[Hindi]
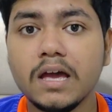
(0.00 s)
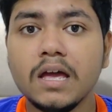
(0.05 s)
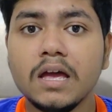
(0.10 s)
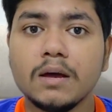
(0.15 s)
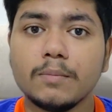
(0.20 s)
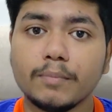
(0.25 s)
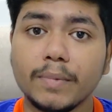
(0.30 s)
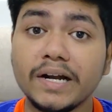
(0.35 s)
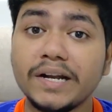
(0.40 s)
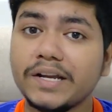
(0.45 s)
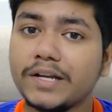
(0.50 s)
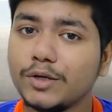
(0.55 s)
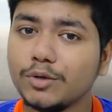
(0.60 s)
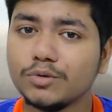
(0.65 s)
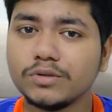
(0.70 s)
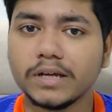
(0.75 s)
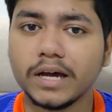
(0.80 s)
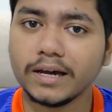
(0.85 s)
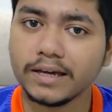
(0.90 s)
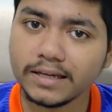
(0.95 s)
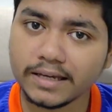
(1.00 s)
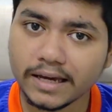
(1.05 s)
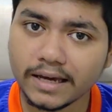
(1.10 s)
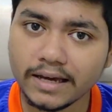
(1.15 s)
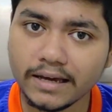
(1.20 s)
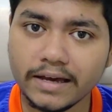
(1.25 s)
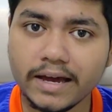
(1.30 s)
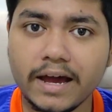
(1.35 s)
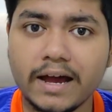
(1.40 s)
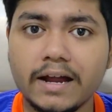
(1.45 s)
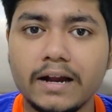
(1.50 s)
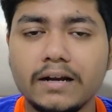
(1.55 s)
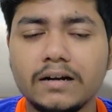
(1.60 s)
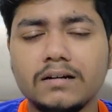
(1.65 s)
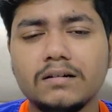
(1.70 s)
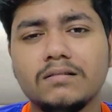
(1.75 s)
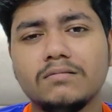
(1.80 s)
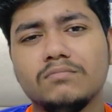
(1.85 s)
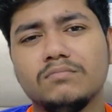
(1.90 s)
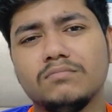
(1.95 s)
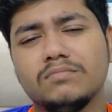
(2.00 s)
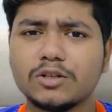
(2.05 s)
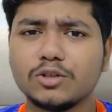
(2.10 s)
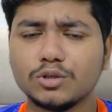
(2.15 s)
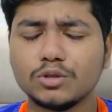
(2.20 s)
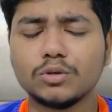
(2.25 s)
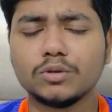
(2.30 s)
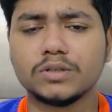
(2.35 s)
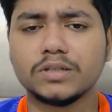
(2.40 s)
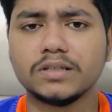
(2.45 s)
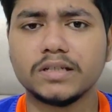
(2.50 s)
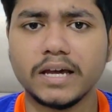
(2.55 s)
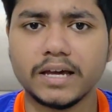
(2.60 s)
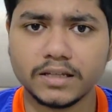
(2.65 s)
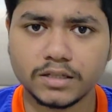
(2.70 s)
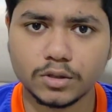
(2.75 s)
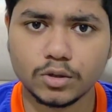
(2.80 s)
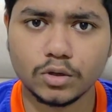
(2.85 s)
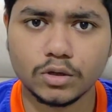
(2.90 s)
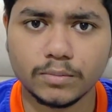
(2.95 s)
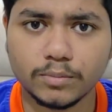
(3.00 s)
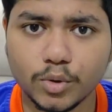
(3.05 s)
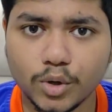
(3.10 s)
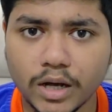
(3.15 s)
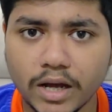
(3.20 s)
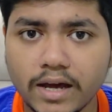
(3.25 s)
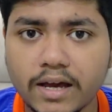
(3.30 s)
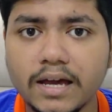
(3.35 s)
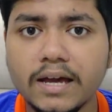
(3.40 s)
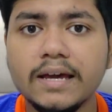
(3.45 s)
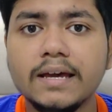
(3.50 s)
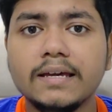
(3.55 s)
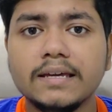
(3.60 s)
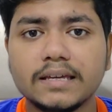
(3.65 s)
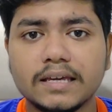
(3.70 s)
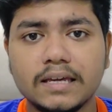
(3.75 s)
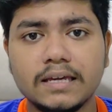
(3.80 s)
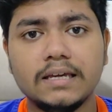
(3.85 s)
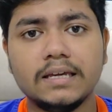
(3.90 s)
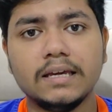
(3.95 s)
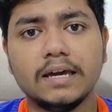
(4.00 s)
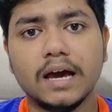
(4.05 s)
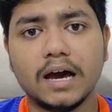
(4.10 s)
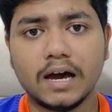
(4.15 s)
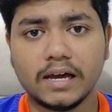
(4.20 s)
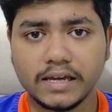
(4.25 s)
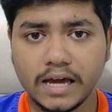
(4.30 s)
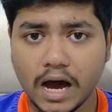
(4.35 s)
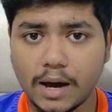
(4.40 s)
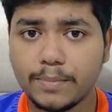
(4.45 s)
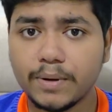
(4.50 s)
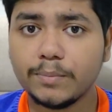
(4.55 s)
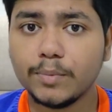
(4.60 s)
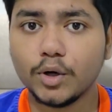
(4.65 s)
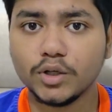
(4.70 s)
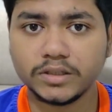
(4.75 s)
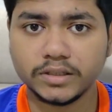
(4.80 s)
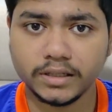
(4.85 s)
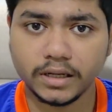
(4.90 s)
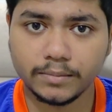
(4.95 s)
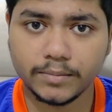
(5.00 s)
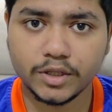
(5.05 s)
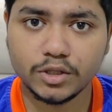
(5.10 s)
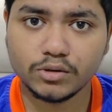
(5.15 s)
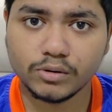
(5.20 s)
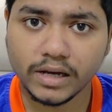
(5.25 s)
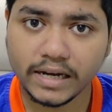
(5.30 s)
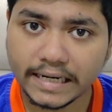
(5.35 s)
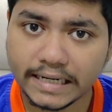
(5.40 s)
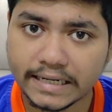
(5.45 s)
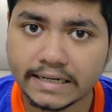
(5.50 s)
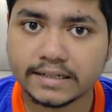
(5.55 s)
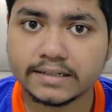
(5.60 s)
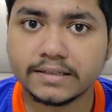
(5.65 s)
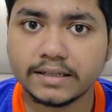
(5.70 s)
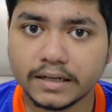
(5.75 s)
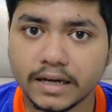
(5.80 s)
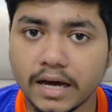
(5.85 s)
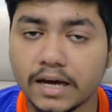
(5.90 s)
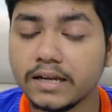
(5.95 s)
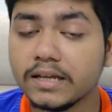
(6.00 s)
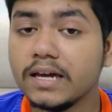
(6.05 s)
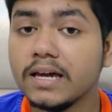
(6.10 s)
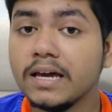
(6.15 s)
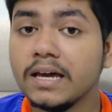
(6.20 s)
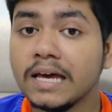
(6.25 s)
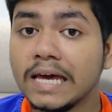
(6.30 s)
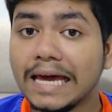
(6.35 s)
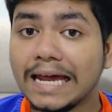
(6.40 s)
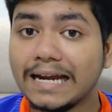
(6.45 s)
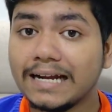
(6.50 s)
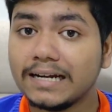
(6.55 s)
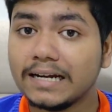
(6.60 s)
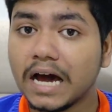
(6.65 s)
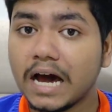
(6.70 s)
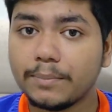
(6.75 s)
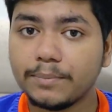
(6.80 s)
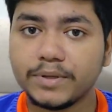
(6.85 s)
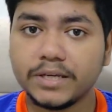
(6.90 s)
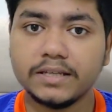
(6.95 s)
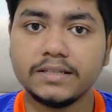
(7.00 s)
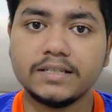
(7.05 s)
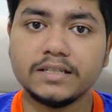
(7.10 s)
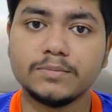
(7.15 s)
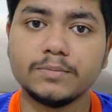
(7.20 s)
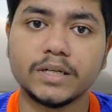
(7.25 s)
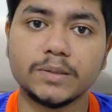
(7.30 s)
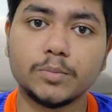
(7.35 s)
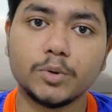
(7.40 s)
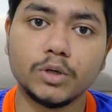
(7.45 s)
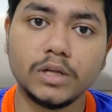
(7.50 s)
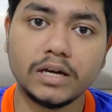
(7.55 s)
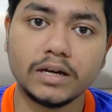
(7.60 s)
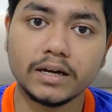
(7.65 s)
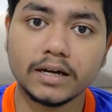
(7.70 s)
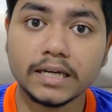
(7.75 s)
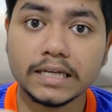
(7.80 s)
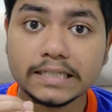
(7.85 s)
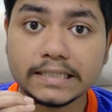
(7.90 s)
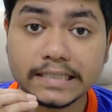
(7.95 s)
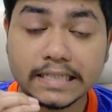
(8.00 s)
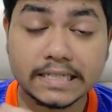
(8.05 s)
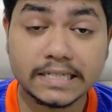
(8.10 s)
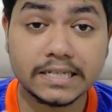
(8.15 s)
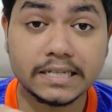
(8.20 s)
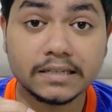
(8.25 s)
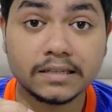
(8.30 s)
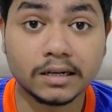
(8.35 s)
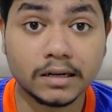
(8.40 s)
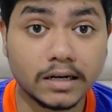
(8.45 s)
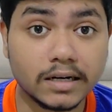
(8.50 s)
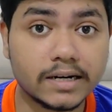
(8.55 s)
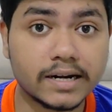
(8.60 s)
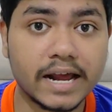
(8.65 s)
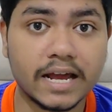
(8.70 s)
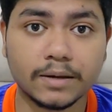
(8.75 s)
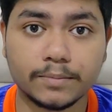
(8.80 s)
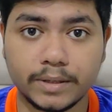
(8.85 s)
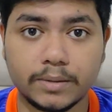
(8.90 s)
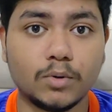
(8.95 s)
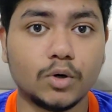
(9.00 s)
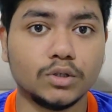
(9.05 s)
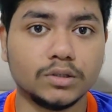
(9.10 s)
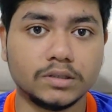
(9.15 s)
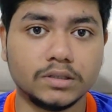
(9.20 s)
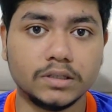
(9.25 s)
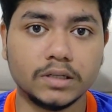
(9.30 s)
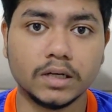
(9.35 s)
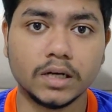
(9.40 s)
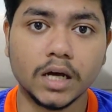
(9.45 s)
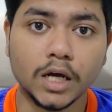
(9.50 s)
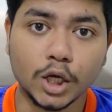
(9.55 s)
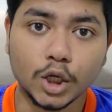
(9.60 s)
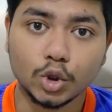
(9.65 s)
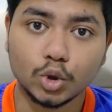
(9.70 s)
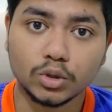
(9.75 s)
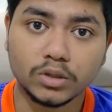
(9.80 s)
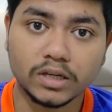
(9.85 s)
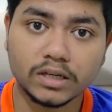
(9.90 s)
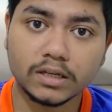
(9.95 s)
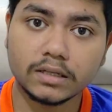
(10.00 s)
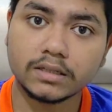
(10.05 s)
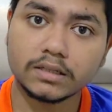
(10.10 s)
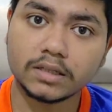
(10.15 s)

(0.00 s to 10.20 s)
है बट न्यूज़ आई है एंड एक दो सोर्सेज आए जिन्होंने बोला है कि यहाँ पे बॉस्निया भी जो है इंटरेस्ट दिखा रही है एंड आप ये चीज़ मत भूलिएगा कि सिक्सटी थर्ड रैंक पे बॉस्निया तो ये